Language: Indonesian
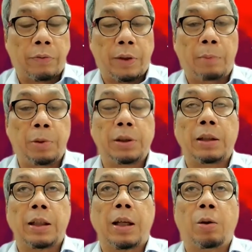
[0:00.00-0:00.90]
Ya,
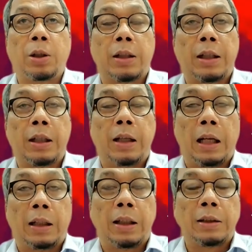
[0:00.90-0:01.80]
misalnya kalau kita lihat
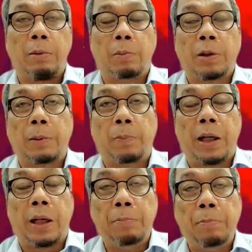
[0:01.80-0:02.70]
data selama masa
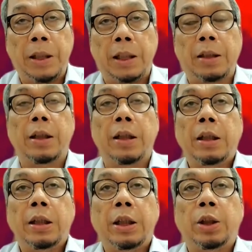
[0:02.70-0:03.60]
pandemi
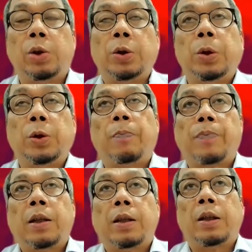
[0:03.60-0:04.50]
itu
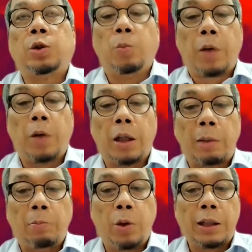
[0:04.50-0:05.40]
uh, jumlah
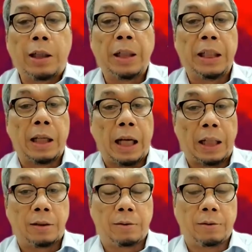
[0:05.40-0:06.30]
tabungan kan
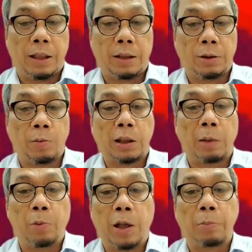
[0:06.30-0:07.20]
meningkat, ya, yeah. jumlah
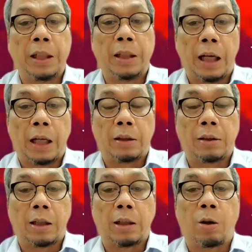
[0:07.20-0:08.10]
tabungan
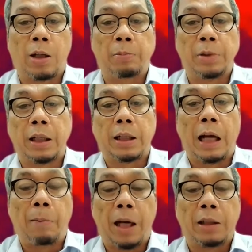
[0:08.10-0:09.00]
meningkat karena orang
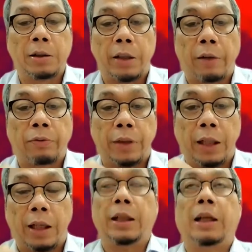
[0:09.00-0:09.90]
mencari aman, safe
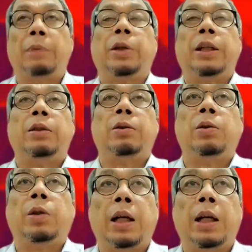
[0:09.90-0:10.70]
ya dia begitu.